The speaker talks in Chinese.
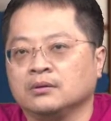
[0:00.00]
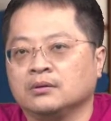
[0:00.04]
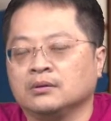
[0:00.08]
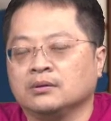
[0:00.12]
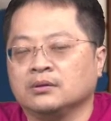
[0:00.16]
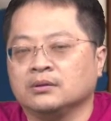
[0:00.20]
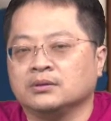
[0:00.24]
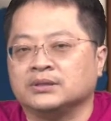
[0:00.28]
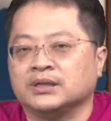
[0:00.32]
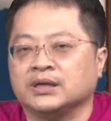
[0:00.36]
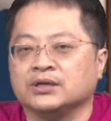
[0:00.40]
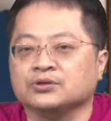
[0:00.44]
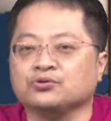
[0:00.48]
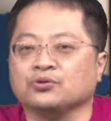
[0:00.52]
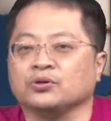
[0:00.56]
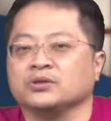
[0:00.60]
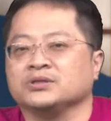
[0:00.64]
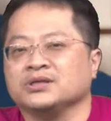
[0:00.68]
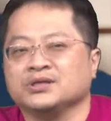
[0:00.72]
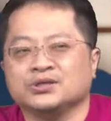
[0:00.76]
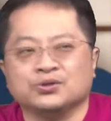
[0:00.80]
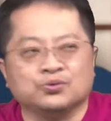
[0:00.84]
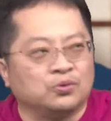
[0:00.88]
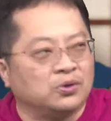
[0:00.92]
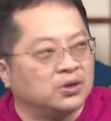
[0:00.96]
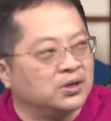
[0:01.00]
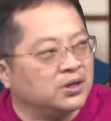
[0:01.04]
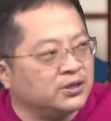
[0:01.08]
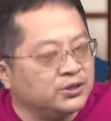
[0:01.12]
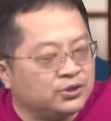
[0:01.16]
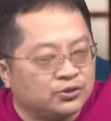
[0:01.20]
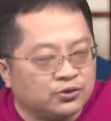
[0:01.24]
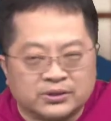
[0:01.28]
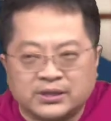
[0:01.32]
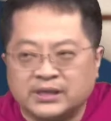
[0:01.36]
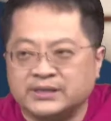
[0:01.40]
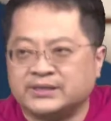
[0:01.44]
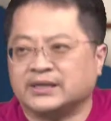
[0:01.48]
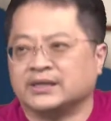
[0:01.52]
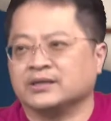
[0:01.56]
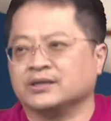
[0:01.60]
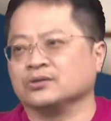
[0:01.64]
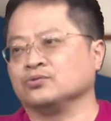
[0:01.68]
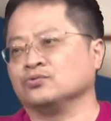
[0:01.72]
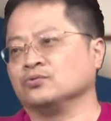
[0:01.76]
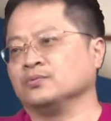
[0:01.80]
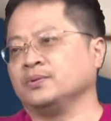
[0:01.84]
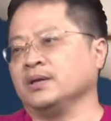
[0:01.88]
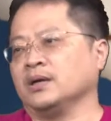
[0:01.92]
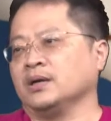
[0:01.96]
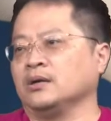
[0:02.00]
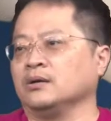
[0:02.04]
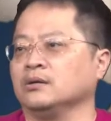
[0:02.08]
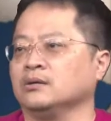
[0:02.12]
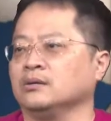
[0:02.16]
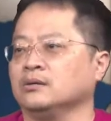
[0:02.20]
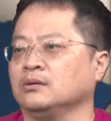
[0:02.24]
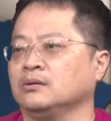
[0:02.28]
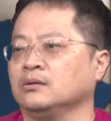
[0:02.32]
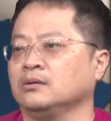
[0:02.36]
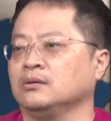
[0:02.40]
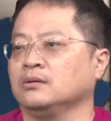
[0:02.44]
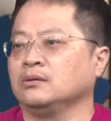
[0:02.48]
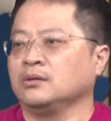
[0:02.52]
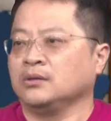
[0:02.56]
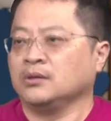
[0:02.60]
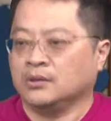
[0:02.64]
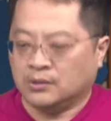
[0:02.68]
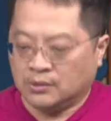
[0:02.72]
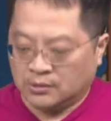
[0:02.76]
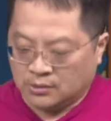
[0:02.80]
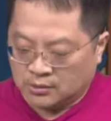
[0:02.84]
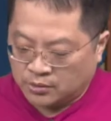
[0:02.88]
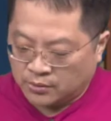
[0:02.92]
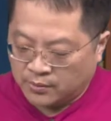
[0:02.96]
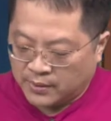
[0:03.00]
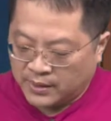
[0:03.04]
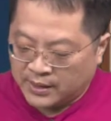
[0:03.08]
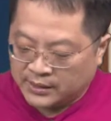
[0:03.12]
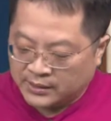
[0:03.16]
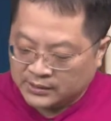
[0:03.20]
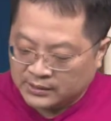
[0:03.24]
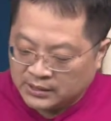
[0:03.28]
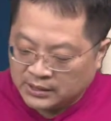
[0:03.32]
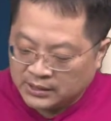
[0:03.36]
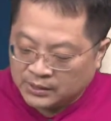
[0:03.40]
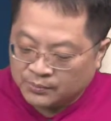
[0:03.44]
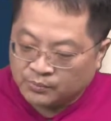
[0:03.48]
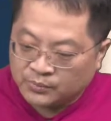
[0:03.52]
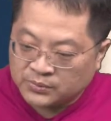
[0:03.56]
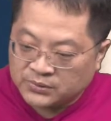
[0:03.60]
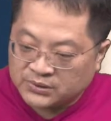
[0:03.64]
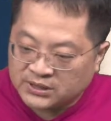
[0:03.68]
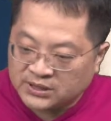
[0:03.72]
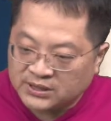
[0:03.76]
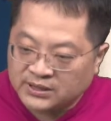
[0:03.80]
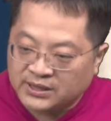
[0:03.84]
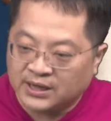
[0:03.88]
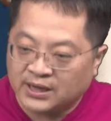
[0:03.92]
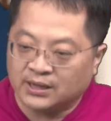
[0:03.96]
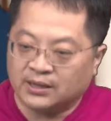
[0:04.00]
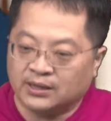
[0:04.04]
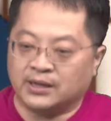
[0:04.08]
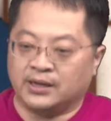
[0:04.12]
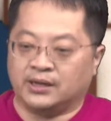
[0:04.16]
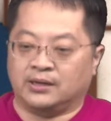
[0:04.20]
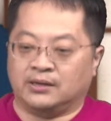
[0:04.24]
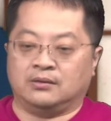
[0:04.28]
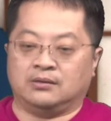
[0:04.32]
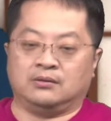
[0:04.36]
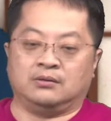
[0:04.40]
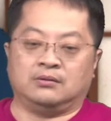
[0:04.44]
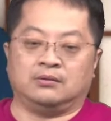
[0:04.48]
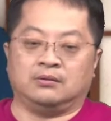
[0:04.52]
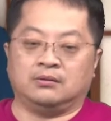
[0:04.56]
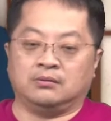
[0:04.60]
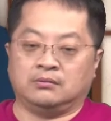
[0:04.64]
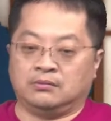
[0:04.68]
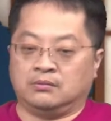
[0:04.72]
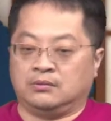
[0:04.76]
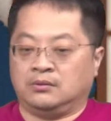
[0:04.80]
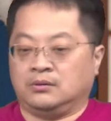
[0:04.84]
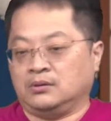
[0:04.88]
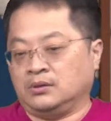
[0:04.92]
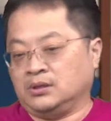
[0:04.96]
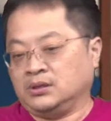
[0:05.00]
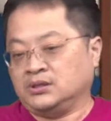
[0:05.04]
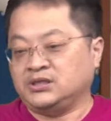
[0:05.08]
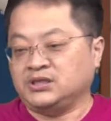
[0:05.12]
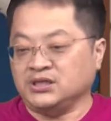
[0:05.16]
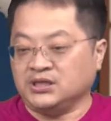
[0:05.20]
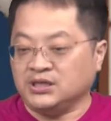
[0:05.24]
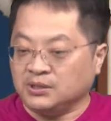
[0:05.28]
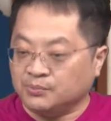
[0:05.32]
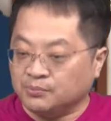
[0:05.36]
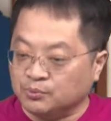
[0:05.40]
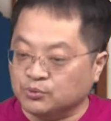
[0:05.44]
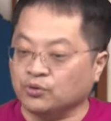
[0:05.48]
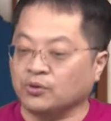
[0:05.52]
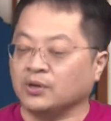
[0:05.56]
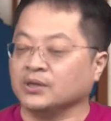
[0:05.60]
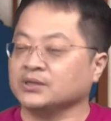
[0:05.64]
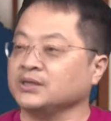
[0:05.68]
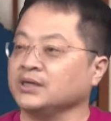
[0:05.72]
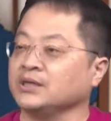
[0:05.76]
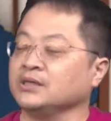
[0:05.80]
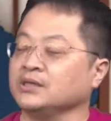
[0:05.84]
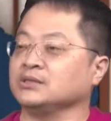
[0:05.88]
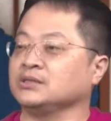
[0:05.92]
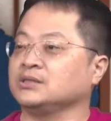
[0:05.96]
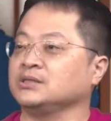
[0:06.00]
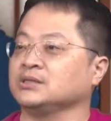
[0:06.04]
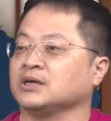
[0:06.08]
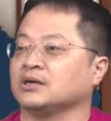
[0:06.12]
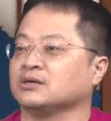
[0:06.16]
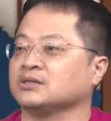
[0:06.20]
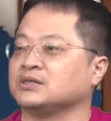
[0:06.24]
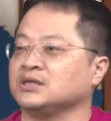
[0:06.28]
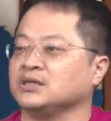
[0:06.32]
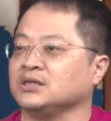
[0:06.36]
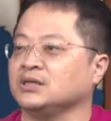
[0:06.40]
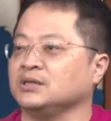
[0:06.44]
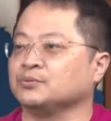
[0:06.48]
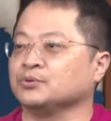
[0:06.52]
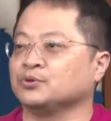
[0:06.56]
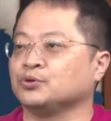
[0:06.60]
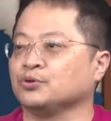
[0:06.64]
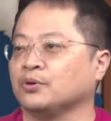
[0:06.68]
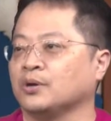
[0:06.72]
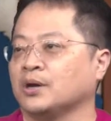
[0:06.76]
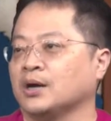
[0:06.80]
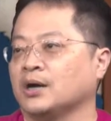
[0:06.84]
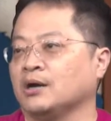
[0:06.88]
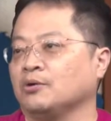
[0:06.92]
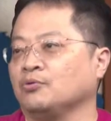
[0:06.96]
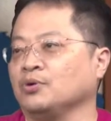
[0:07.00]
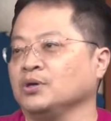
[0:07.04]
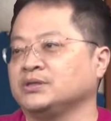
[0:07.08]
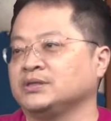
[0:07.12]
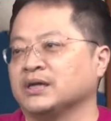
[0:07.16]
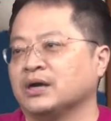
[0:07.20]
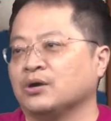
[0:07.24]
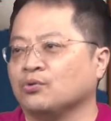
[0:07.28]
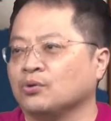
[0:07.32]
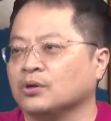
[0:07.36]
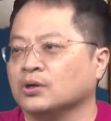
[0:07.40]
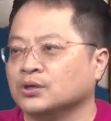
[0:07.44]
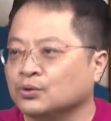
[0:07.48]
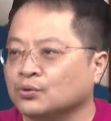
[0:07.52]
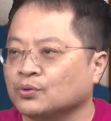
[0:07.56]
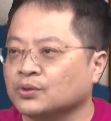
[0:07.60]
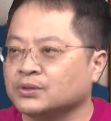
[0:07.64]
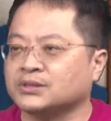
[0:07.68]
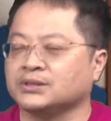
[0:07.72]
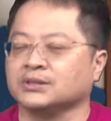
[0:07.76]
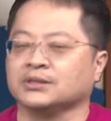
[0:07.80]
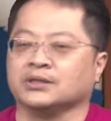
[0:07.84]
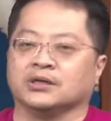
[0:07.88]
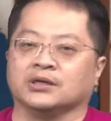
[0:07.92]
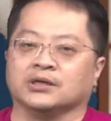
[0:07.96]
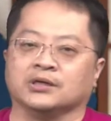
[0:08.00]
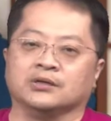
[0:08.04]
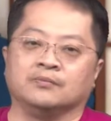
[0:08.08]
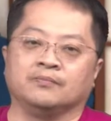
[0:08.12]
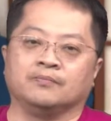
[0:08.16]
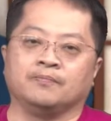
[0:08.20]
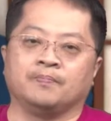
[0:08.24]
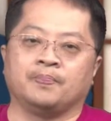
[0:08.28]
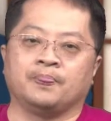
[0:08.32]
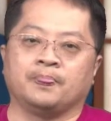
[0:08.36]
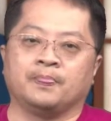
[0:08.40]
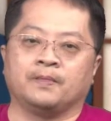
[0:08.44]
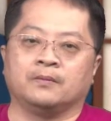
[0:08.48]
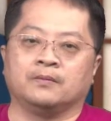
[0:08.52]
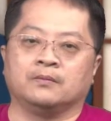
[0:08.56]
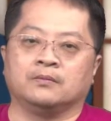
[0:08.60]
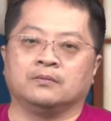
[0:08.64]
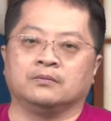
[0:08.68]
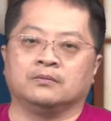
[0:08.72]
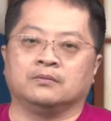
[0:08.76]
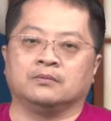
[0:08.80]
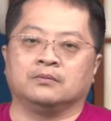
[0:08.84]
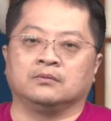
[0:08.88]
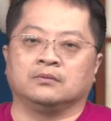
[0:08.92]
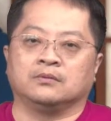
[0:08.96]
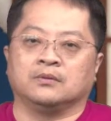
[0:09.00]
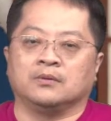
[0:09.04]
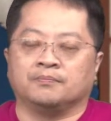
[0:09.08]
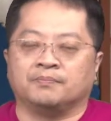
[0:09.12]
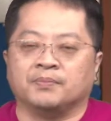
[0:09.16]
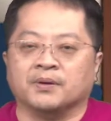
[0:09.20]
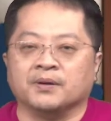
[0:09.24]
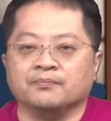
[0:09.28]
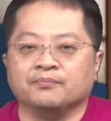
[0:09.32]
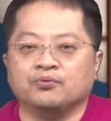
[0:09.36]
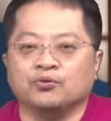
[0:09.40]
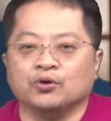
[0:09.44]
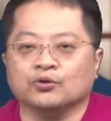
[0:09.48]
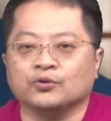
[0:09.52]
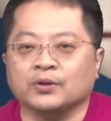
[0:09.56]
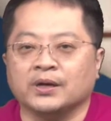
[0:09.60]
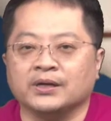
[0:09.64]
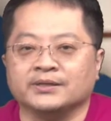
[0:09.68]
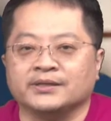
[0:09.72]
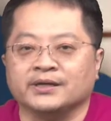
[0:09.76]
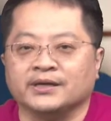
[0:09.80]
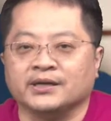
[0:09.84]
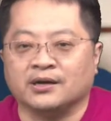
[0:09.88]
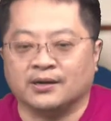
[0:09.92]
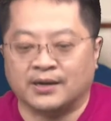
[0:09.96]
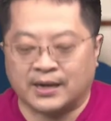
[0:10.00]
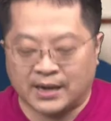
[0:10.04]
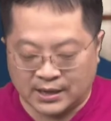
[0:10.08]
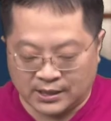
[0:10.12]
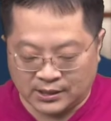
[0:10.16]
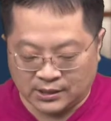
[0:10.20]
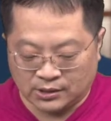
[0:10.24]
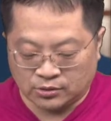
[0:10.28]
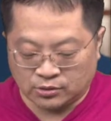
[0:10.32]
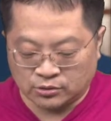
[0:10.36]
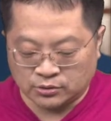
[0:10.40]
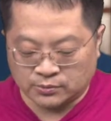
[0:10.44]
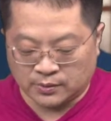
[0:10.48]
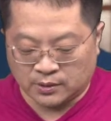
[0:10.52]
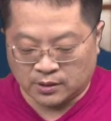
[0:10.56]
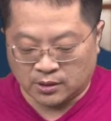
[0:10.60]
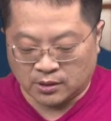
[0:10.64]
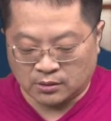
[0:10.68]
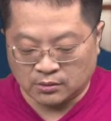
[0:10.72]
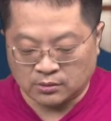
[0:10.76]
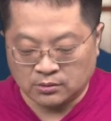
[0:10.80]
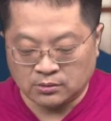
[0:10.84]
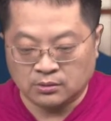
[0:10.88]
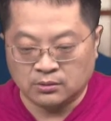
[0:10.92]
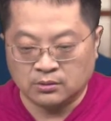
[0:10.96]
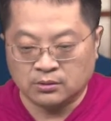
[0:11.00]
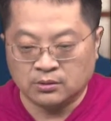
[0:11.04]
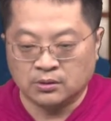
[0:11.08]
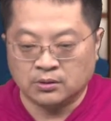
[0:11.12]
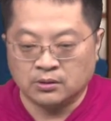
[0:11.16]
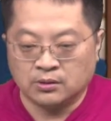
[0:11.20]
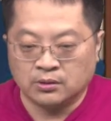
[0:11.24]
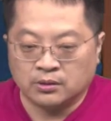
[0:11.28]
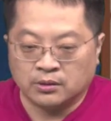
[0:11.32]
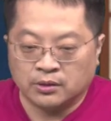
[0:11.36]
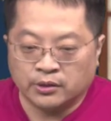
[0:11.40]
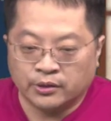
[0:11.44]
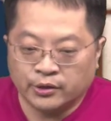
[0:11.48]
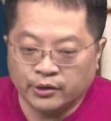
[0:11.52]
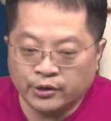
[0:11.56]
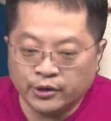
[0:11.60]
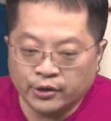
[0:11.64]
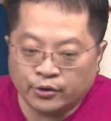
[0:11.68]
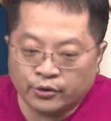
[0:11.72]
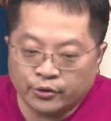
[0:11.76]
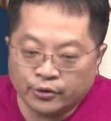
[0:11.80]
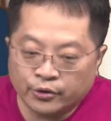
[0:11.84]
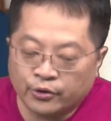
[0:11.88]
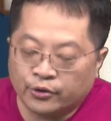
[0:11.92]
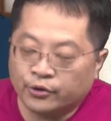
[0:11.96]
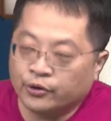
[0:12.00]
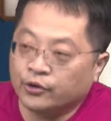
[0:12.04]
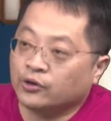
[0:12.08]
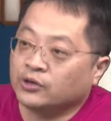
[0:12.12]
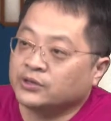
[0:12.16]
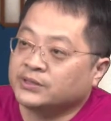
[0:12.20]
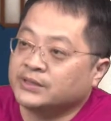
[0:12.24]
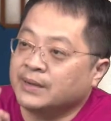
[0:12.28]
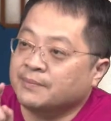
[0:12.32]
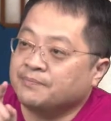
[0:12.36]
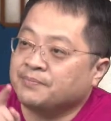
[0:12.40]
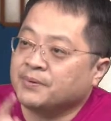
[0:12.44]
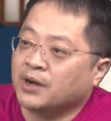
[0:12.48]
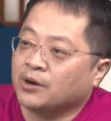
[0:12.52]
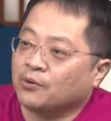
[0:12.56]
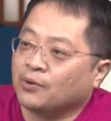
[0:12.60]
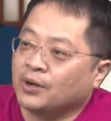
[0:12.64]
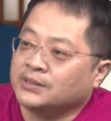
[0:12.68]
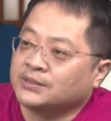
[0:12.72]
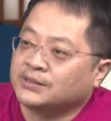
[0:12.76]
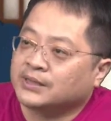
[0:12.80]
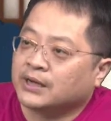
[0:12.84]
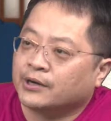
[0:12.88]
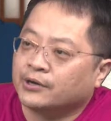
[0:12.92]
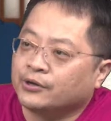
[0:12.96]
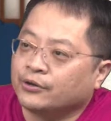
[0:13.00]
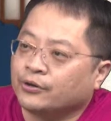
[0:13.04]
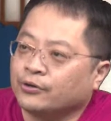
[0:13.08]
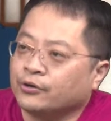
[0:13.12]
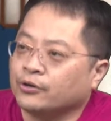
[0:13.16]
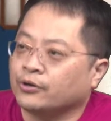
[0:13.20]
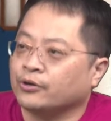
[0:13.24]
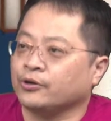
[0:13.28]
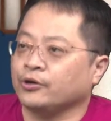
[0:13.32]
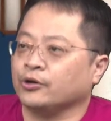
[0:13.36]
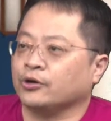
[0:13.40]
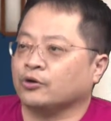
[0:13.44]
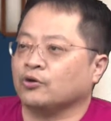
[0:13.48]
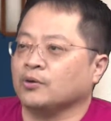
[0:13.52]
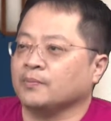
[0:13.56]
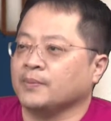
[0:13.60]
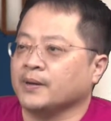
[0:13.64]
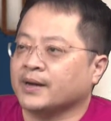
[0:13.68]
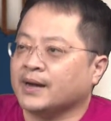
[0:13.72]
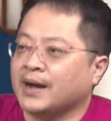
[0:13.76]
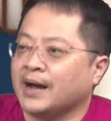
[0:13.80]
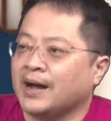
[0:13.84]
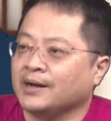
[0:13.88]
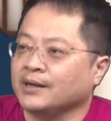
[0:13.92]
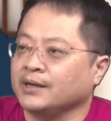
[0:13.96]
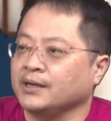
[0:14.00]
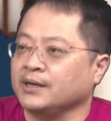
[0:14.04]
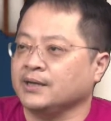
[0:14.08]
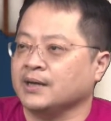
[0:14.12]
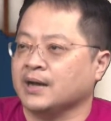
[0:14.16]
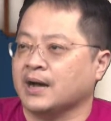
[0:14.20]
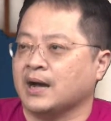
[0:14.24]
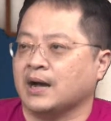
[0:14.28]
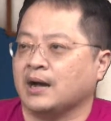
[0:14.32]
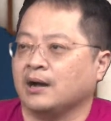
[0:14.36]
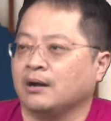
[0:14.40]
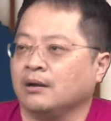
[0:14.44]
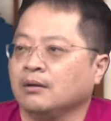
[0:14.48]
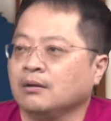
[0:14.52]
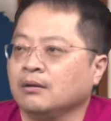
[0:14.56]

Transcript: 翔硕已经是我很久在讲的股票了，对不对？今天哎，吸力不错，今天至少吸力不错啊！我也讲过很多次了，本波段跌到哪里？投错？六六六！现在不要乱讲六六六，会被抗议啊！